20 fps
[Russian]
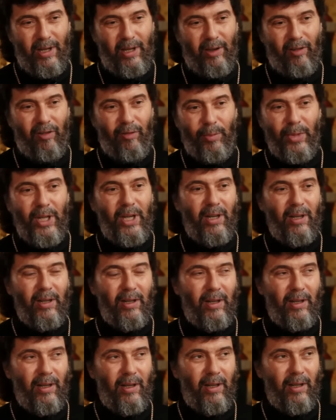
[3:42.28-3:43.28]
в мире
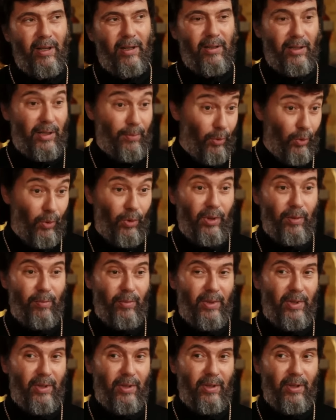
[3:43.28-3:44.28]
с
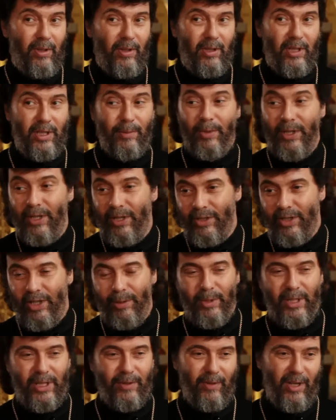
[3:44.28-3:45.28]
Богом, с
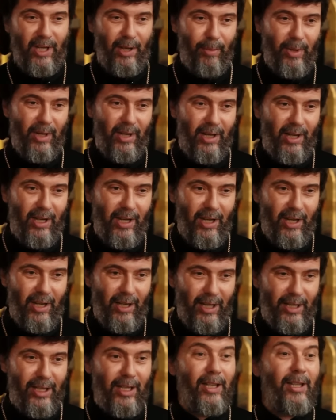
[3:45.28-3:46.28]
ближними своими.
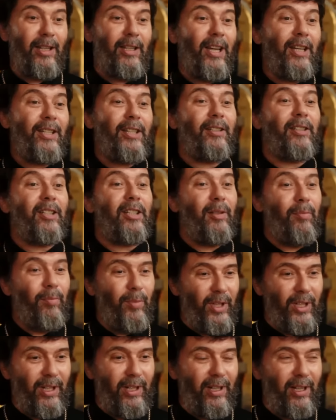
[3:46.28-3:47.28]
Если как есть этот обрести,
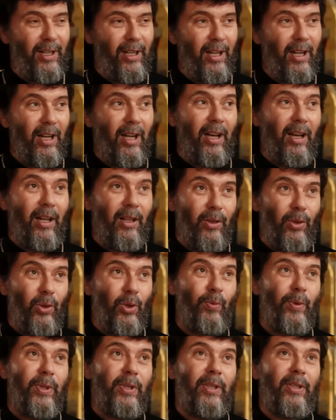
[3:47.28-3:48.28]
мир, это
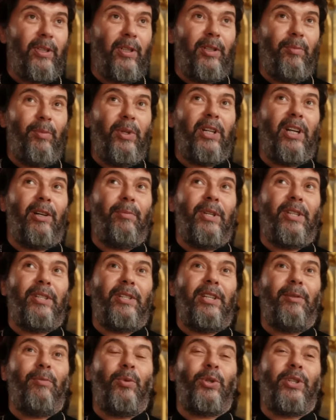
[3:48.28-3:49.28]
ну вот этот мир
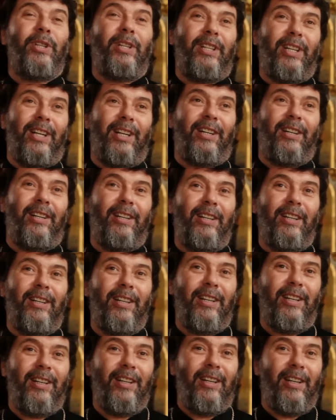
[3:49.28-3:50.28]
обрести можно как?
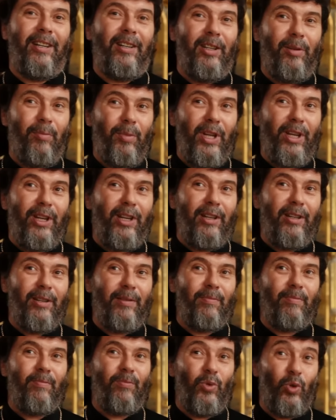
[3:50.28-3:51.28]
Имея
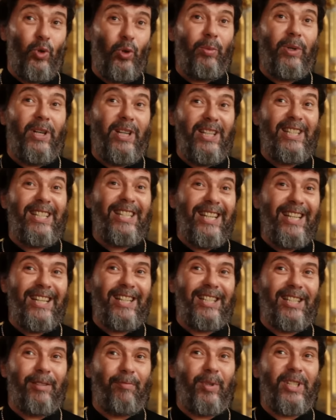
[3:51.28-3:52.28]
доброе
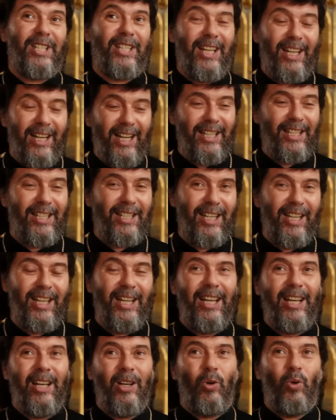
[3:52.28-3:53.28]
сердце, постараться,
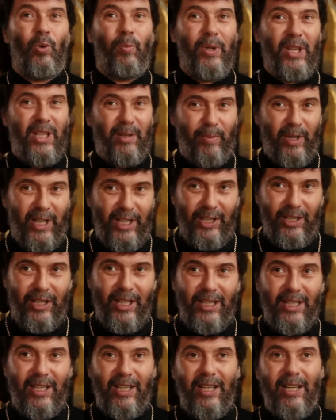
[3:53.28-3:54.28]
уметь
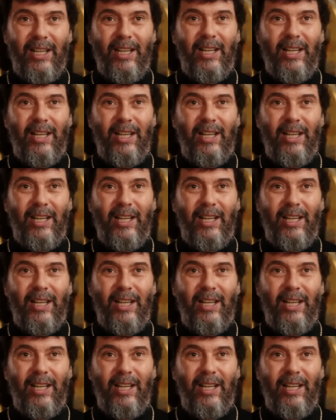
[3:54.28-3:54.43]
прощать